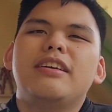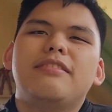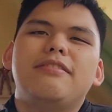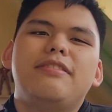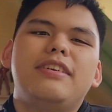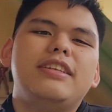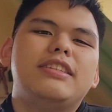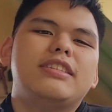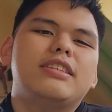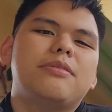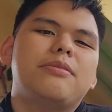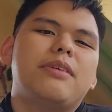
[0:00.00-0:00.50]

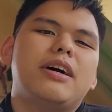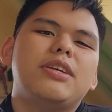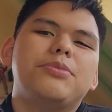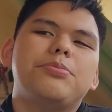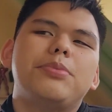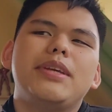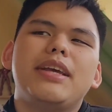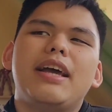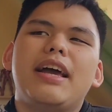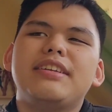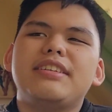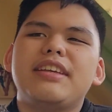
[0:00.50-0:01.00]
Wie zum
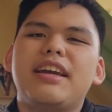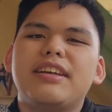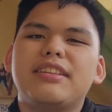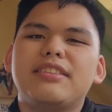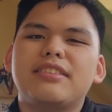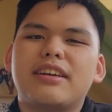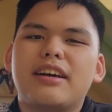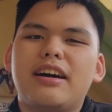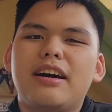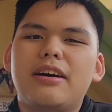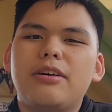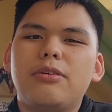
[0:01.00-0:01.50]
Beispiel
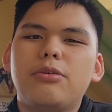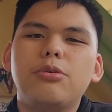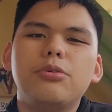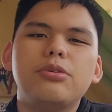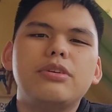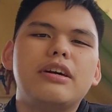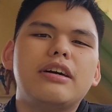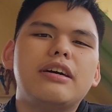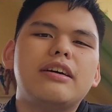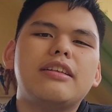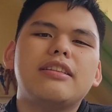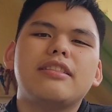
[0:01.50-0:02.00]
Elektra
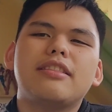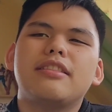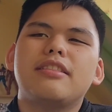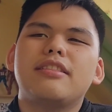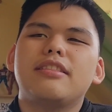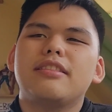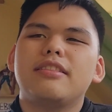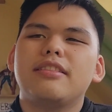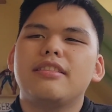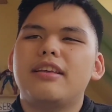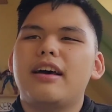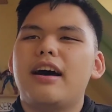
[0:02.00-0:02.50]
oder
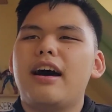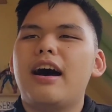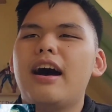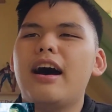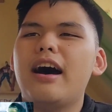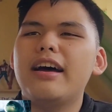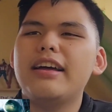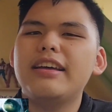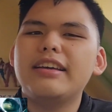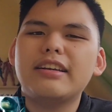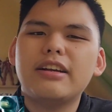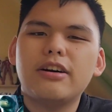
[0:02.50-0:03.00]

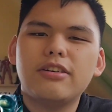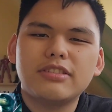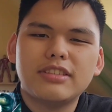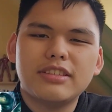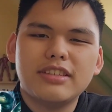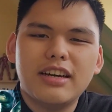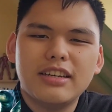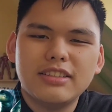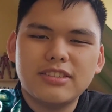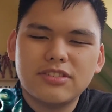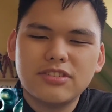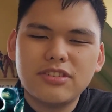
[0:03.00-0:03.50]
Hulk aus dem
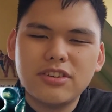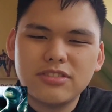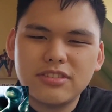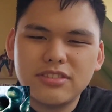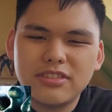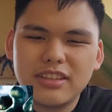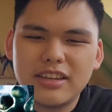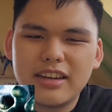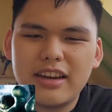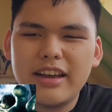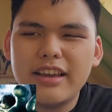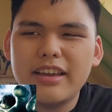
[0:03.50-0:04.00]
Jahr
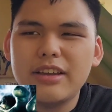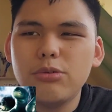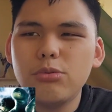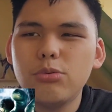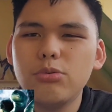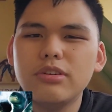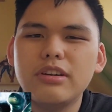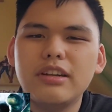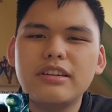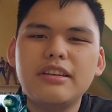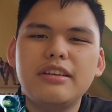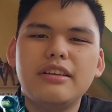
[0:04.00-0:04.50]
2003
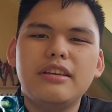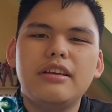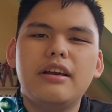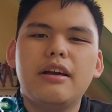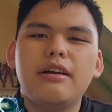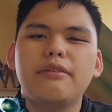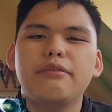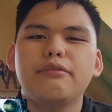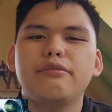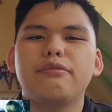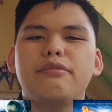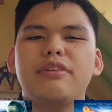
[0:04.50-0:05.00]
oder die
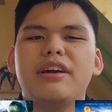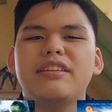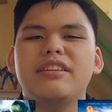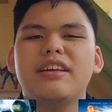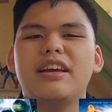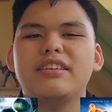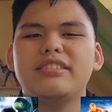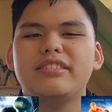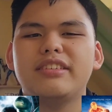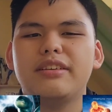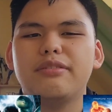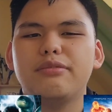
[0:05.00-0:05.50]
äh,
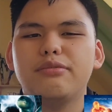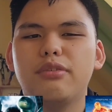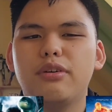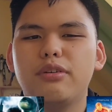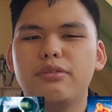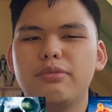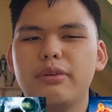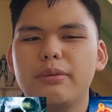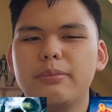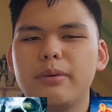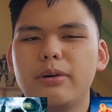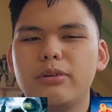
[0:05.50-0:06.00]
Fantastic Four
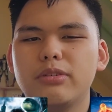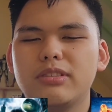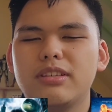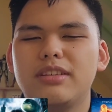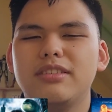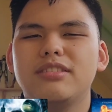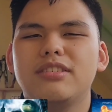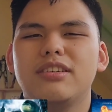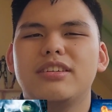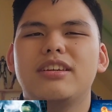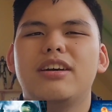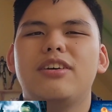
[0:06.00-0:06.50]
Filme aus
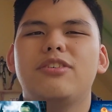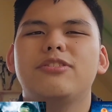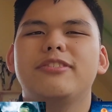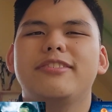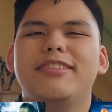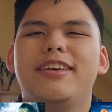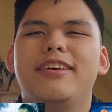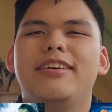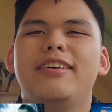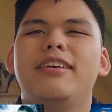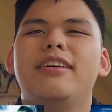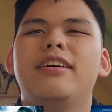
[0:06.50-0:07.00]
dem
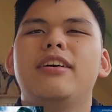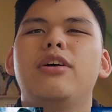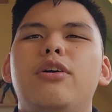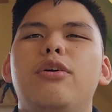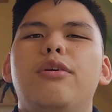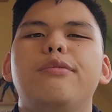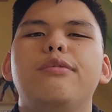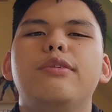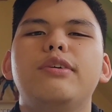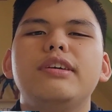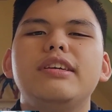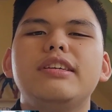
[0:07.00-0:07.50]
2000er.
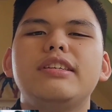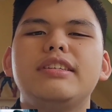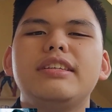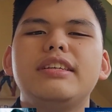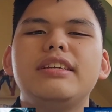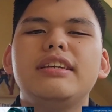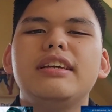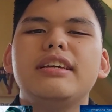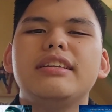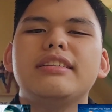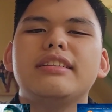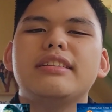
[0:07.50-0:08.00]
Obwohl ich
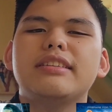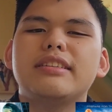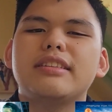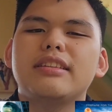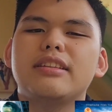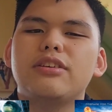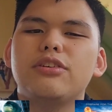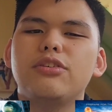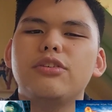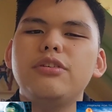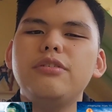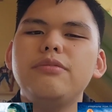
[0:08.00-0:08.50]
die
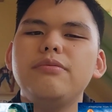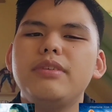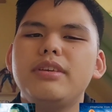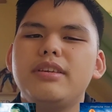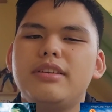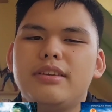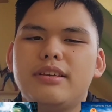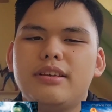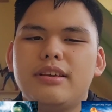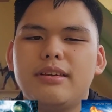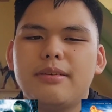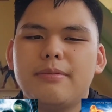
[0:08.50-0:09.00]

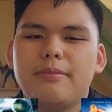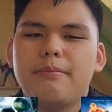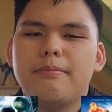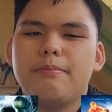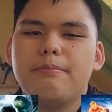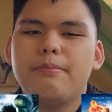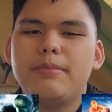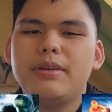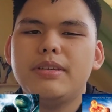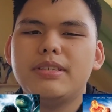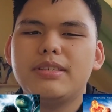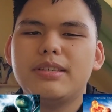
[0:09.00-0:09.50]
irgendwie
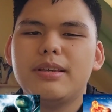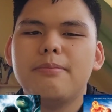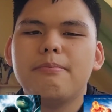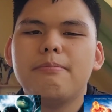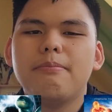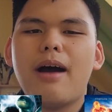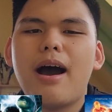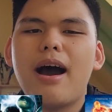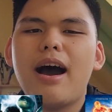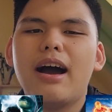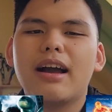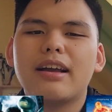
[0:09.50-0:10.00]
ein bisschen
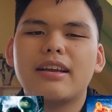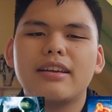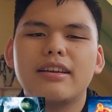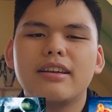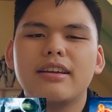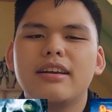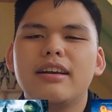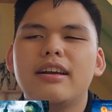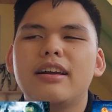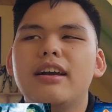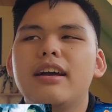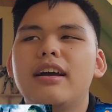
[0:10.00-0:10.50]
mag.
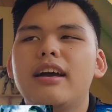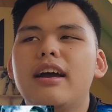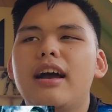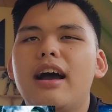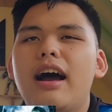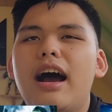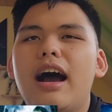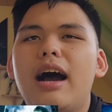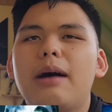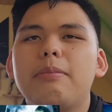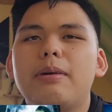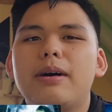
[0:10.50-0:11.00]

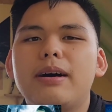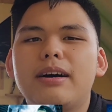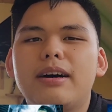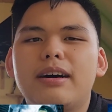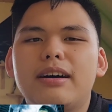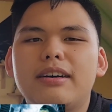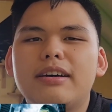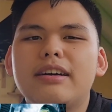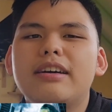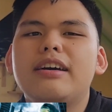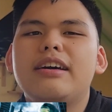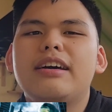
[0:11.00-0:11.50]

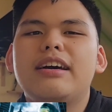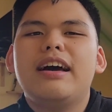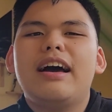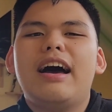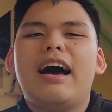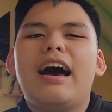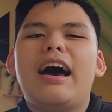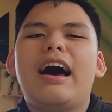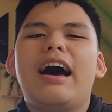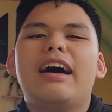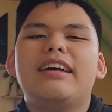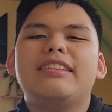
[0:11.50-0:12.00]
Aber
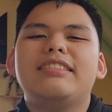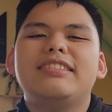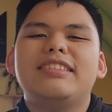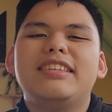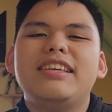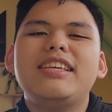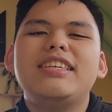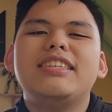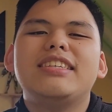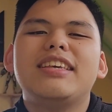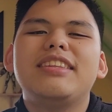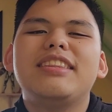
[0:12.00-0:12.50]
an
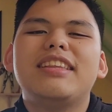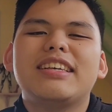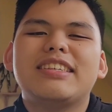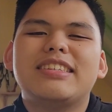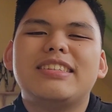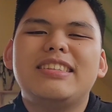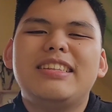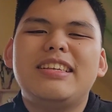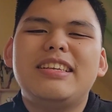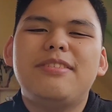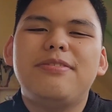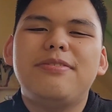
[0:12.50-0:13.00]
sich sind das
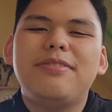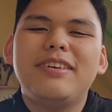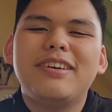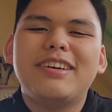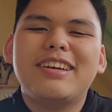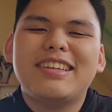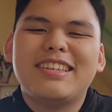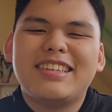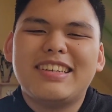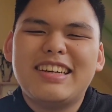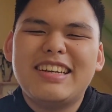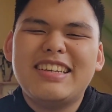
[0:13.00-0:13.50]
nicht
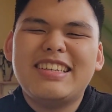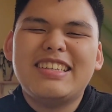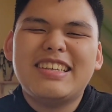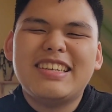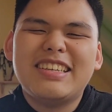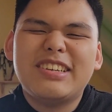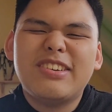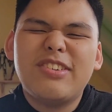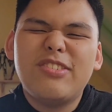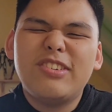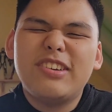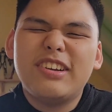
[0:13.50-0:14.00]
wirklich
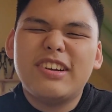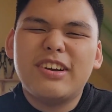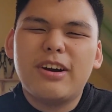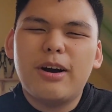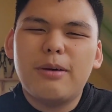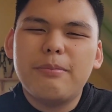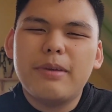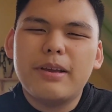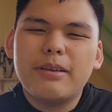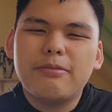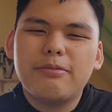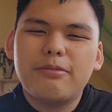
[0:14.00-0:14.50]
richtig gute
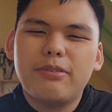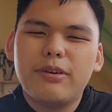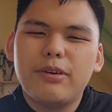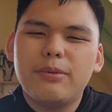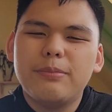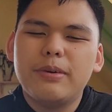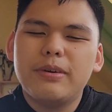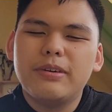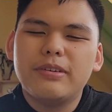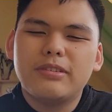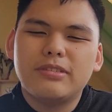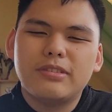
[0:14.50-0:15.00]

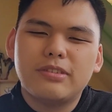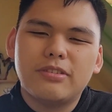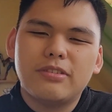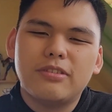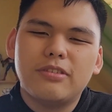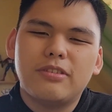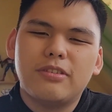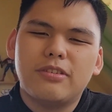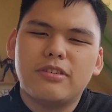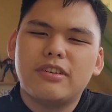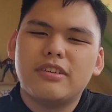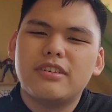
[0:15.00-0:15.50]
Comicfilme. So.
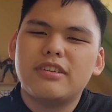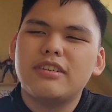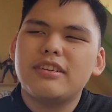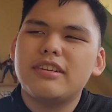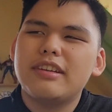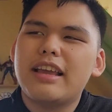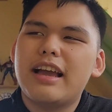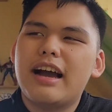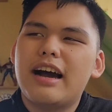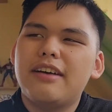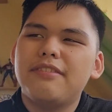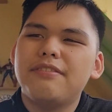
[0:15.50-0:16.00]
Und
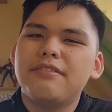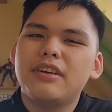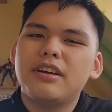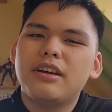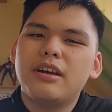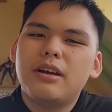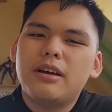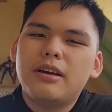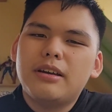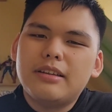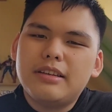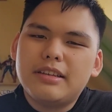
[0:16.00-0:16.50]
ja,
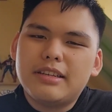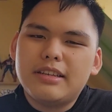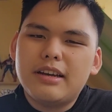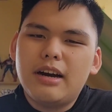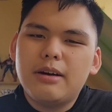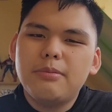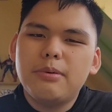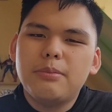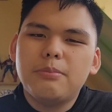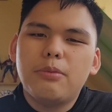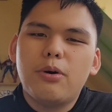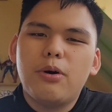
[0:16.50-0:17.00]
ich
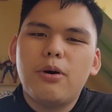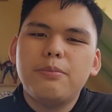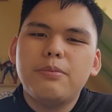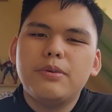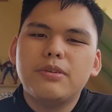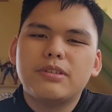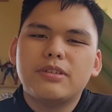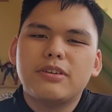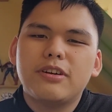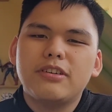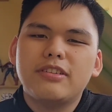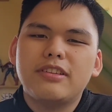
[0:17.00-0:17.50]
glaube,
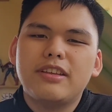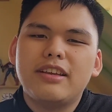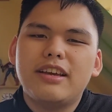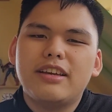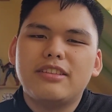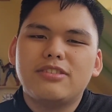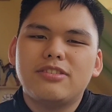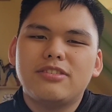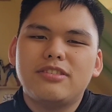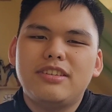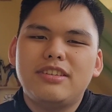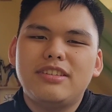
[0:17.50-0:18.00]
Morbius gehört eher
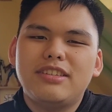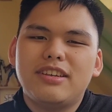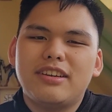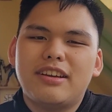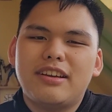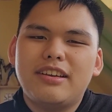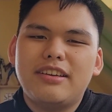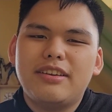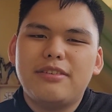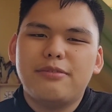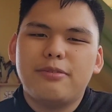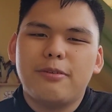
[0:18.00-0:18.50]
zu dieser
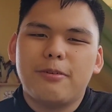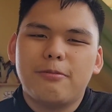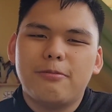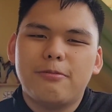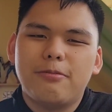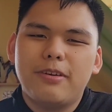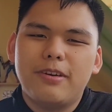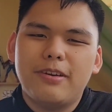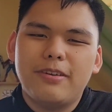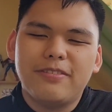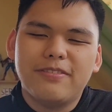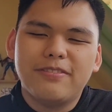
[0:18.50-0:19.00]
Riege von
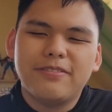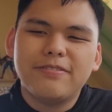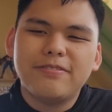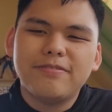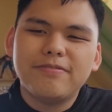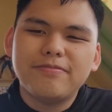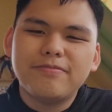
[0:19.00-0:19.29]
Filmen.